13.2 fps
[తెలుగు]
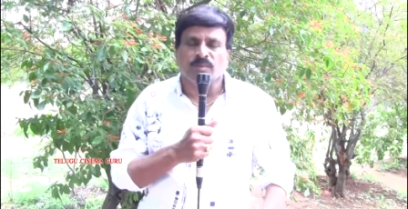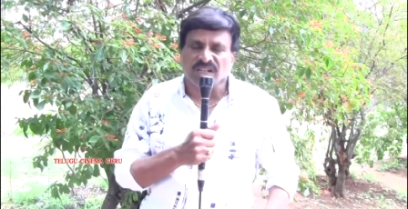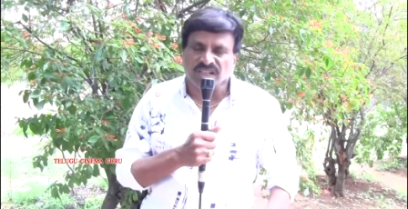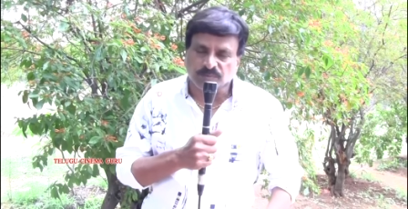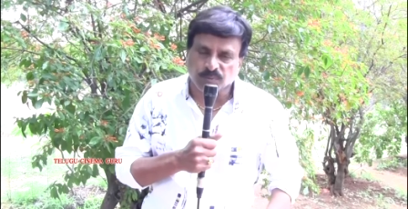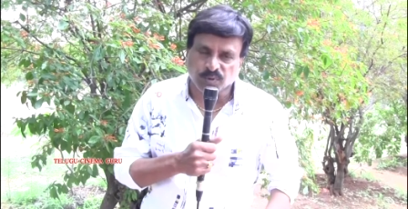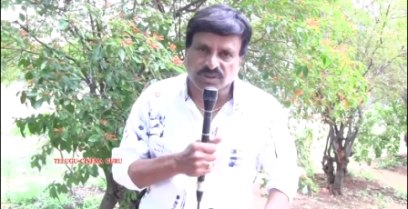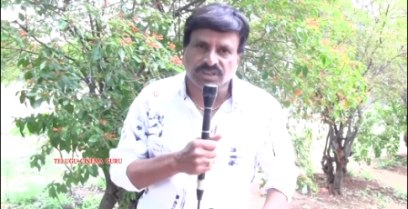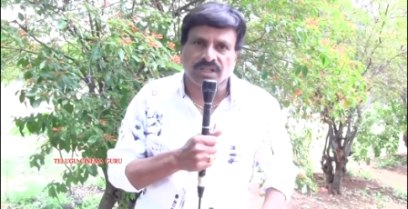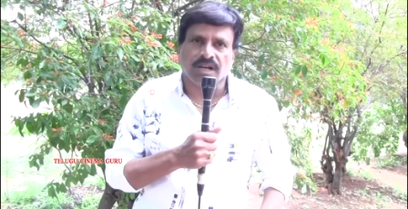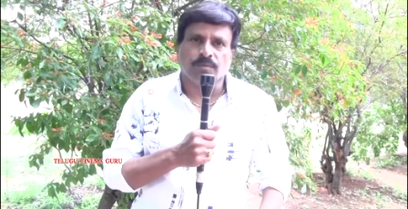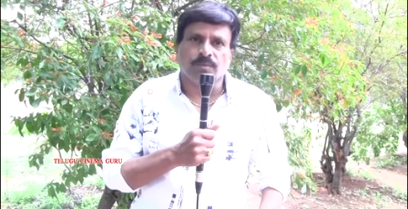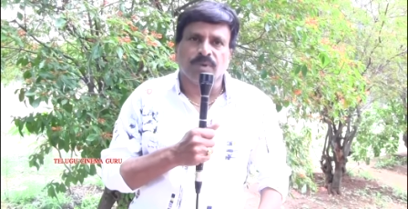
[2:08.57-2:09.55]

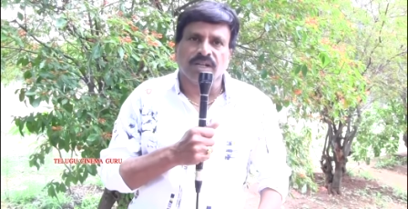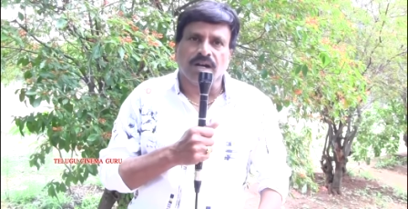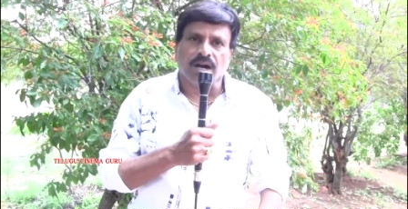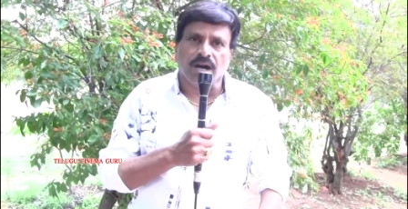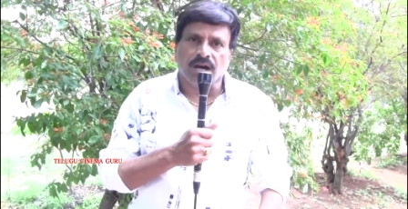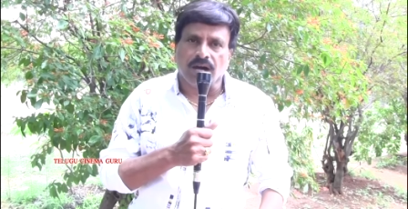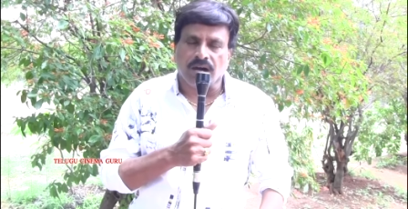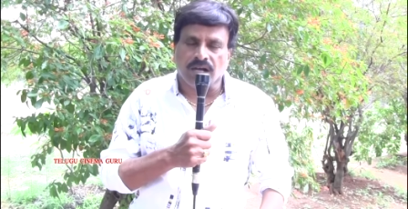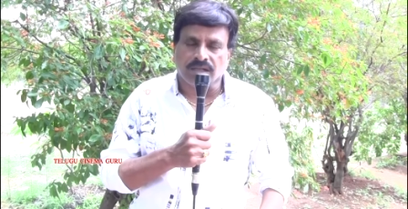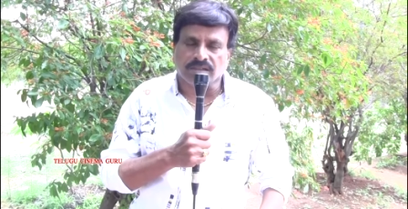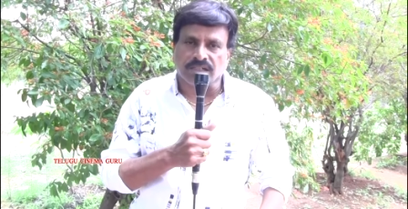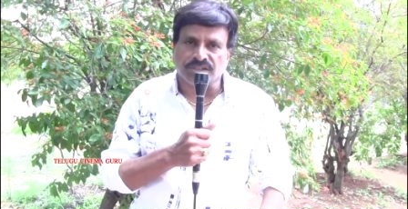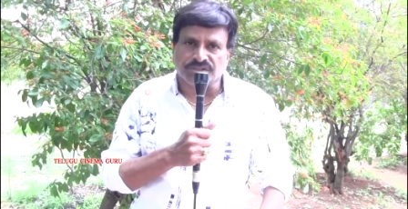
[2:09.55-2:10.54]
మనస్ఫూర్తిగా
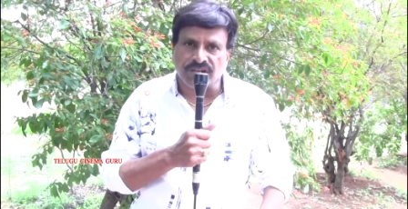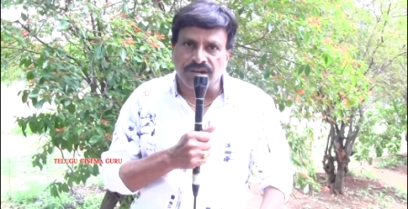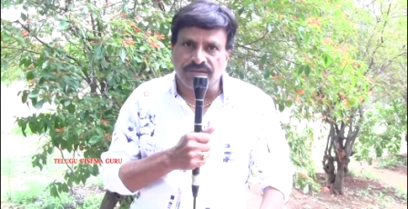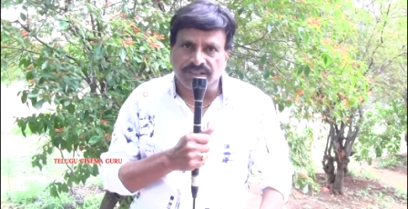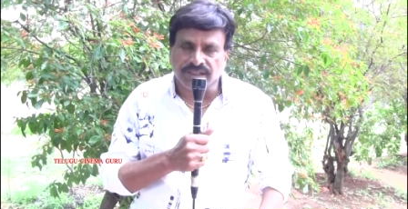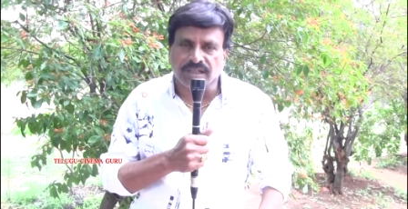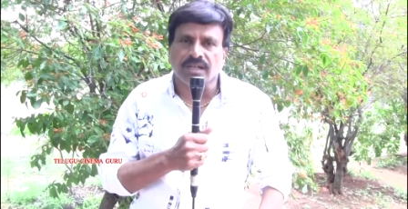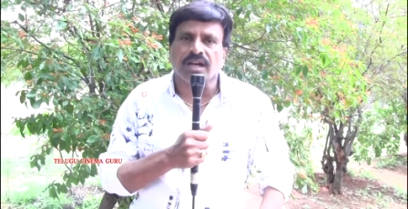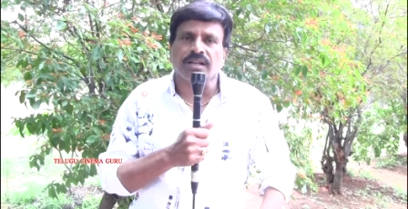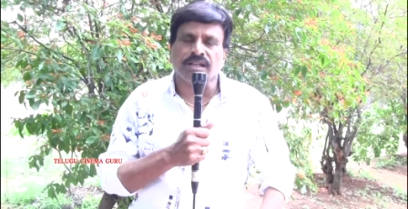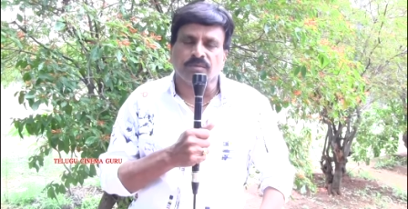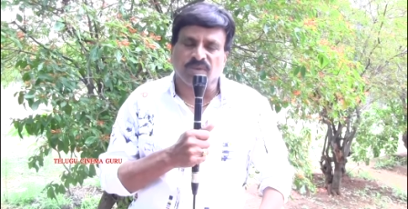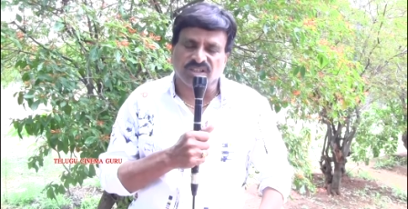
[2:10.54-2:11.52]
హార్ట్ టచ్ అయ్యే విధంగా
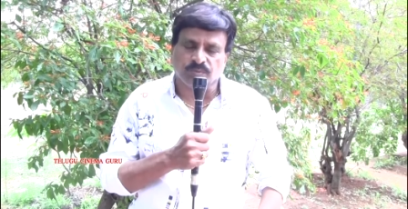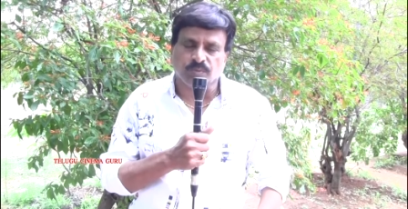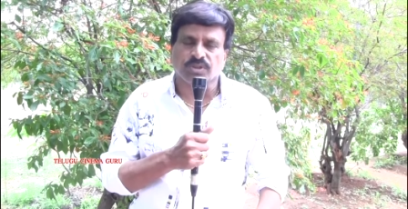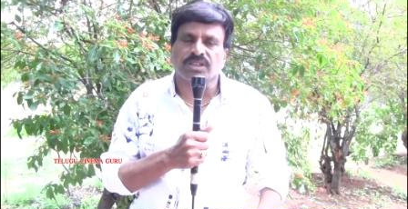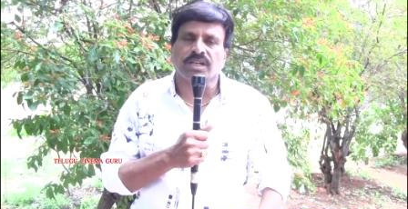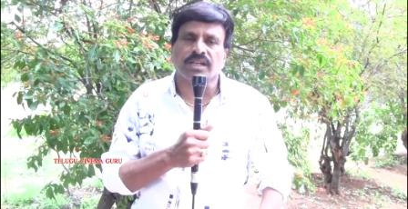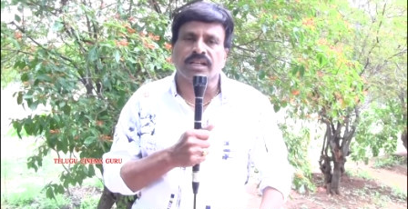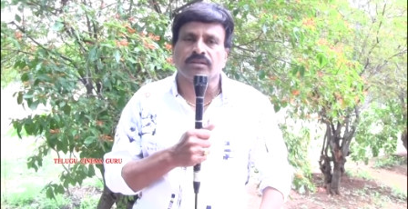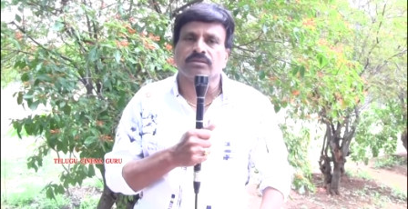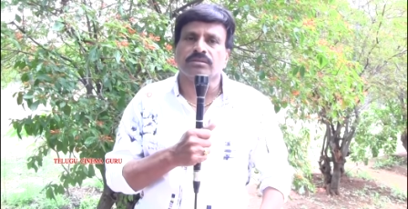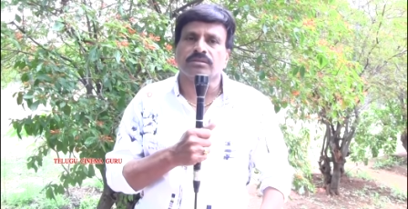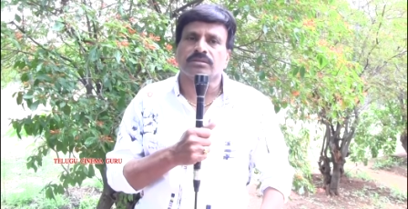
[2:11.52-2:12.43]
నేను మనస్ఫూర్తిగా నేను